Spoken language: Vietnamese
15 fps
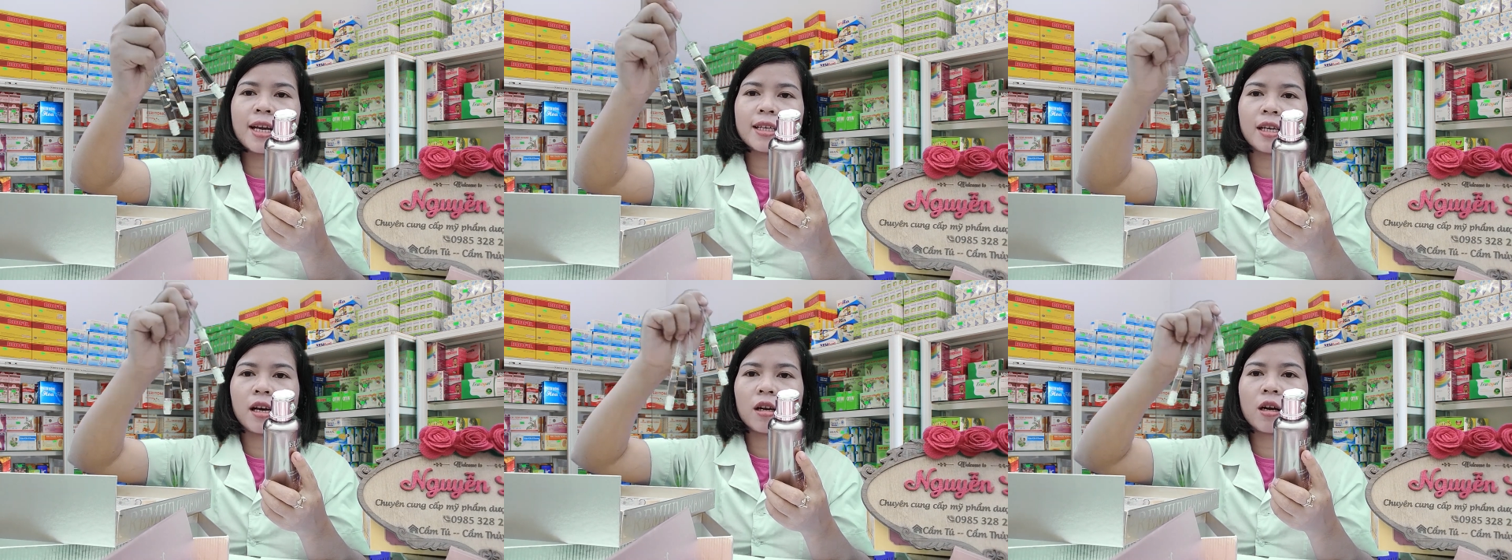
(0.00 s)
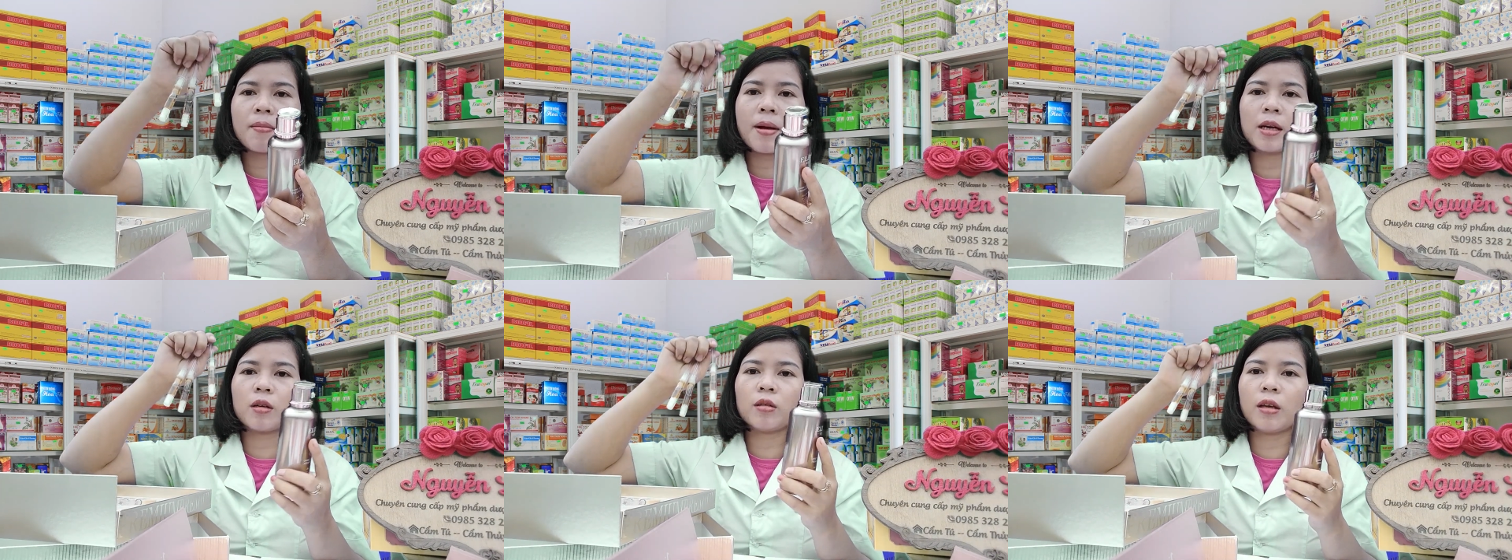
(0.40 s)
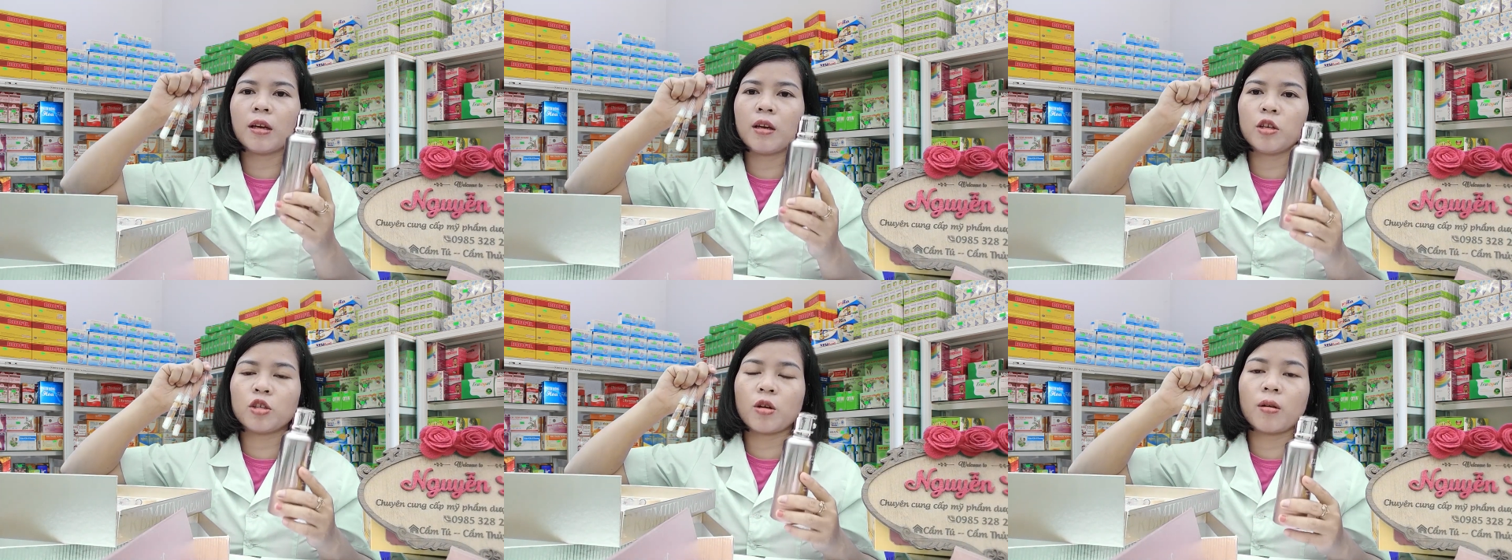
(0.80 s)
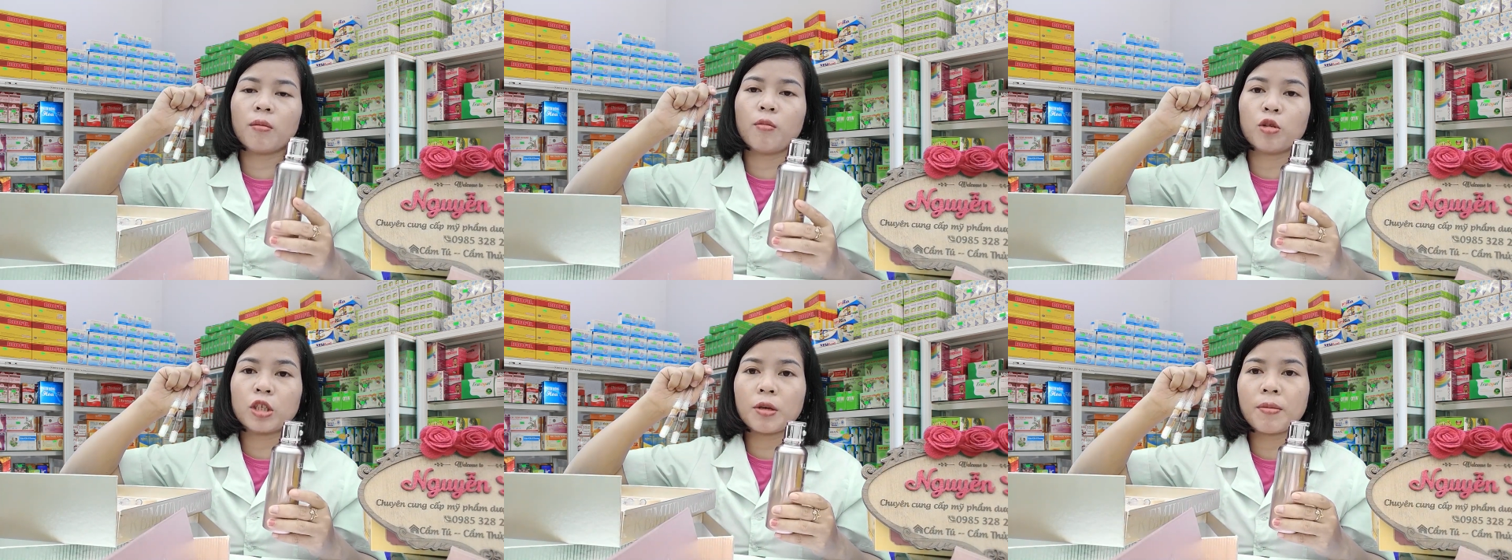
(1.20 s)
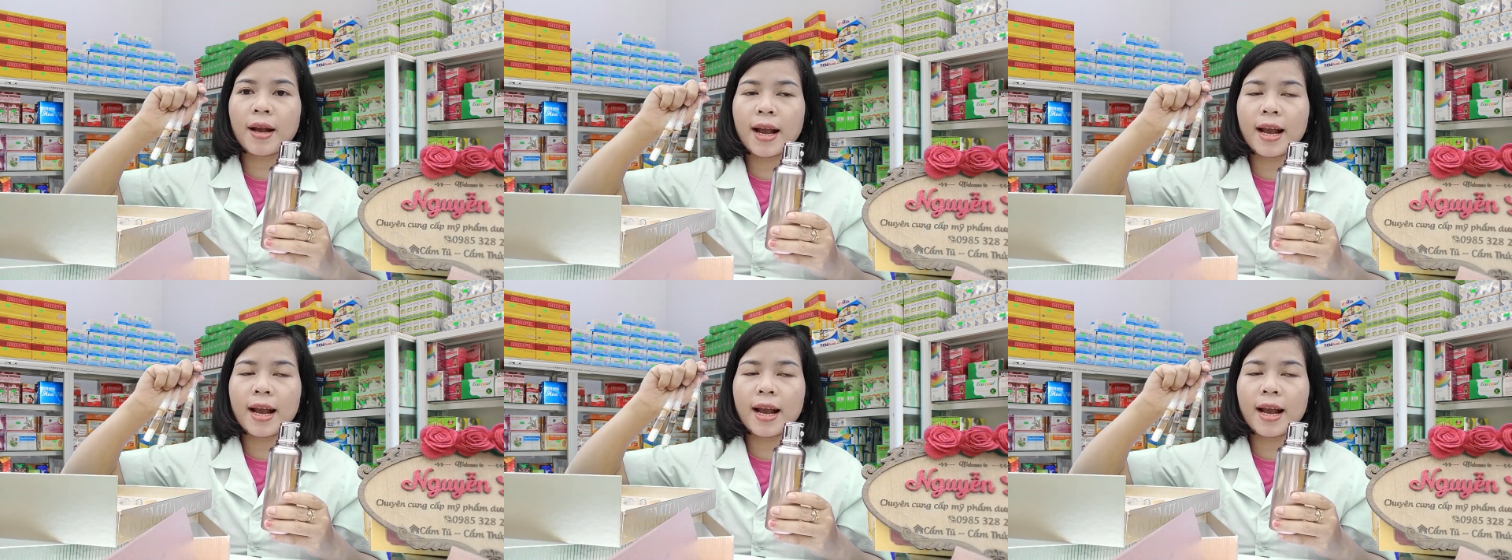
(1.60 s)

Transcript: Đó, các bạn có thể lựa chọn một trong hai.